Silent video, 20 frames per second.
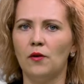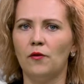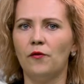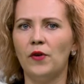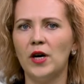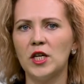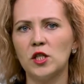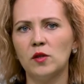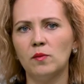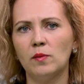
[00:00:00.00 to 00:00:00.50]

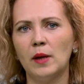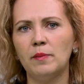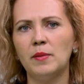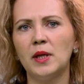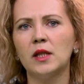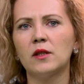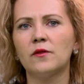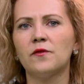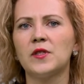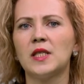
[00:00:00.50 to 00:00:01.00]
Важным
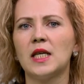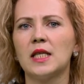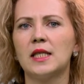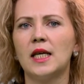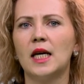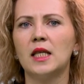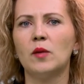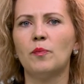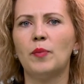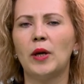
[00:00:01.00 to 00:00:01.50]
моментом в
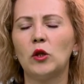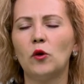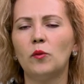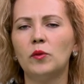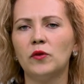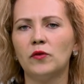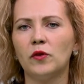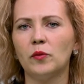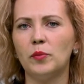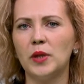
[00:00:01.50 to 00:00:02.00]
создании
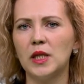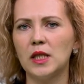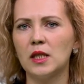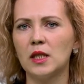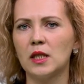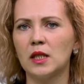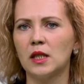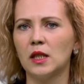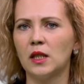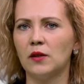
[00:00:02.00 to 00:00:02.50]
подобного
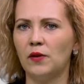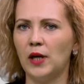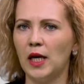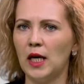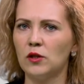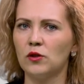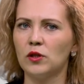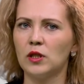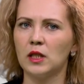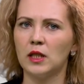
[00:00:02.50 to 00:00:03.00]
бизнеса
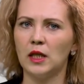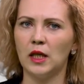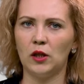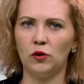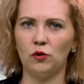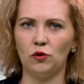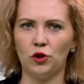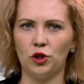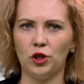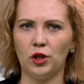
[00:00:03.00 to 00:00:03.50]
являются
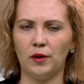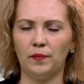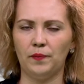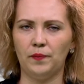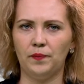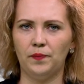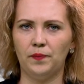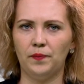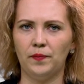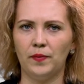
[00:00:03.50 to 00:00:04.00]
следующие:
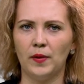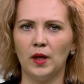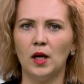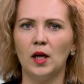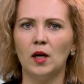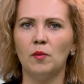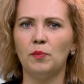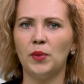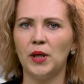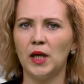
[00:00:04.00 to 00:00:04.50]

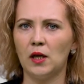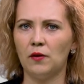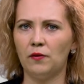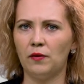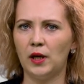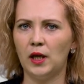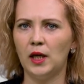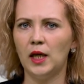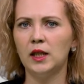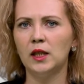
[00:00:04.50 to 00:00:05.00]

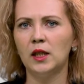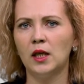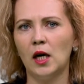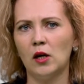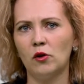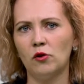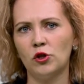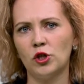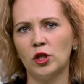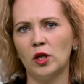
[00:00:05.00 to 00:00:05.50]
Первое – это
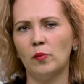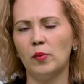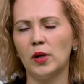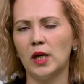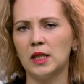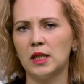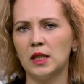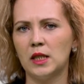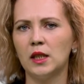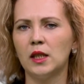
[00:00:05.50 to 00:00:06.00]
хорошие
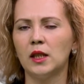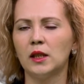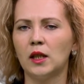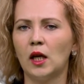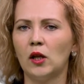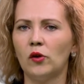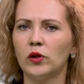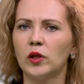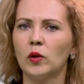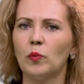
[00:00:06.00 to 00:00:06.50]
образцы и
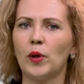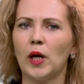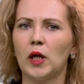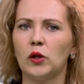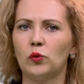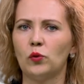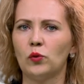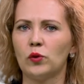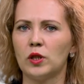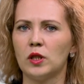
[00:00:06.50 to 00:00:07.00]
каталоги
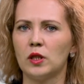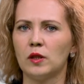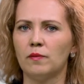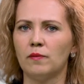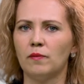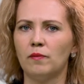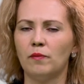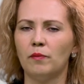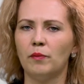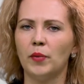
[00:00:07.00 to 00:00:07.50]
продукции
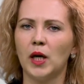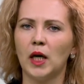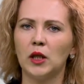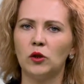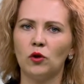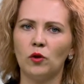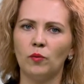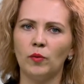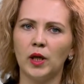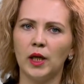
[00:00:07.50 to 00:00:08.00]
по
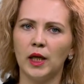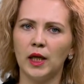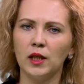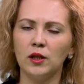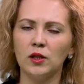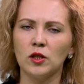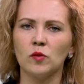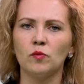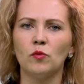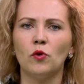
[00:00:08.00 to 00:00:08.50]
которым
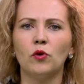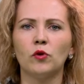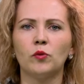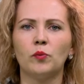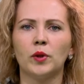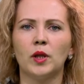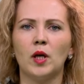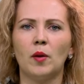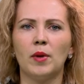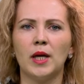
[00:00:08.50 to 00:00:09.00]
клиенты смогут
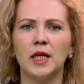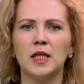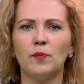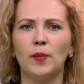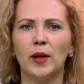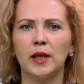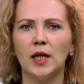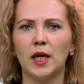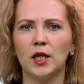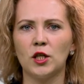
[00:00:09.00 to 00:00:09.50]
подобрать
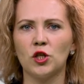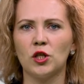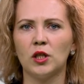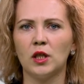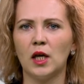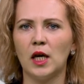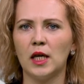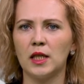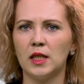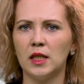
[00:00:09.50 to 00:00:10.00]
подарочные
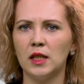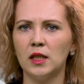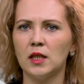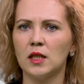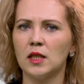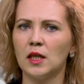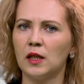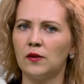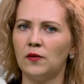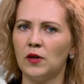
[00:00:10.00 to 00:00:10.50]
корзины,
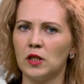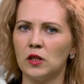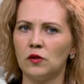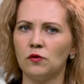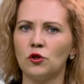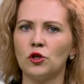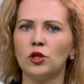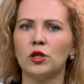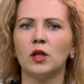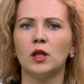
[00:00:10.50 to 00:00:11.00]

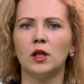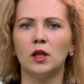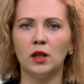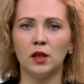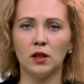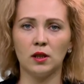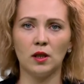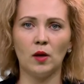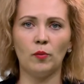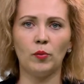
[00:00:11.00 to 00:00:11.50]
соответствующие
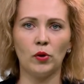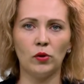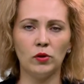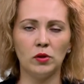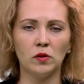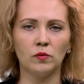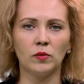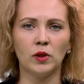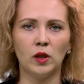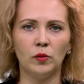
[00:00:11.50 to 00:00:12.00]
их
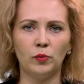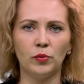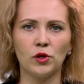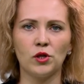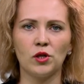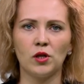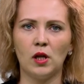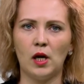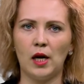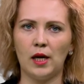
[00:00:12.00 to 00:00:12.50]
запросам и
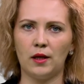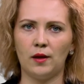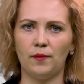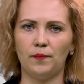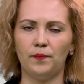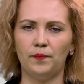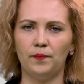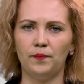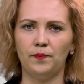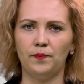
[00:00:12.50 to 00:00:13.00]
пожеланиям.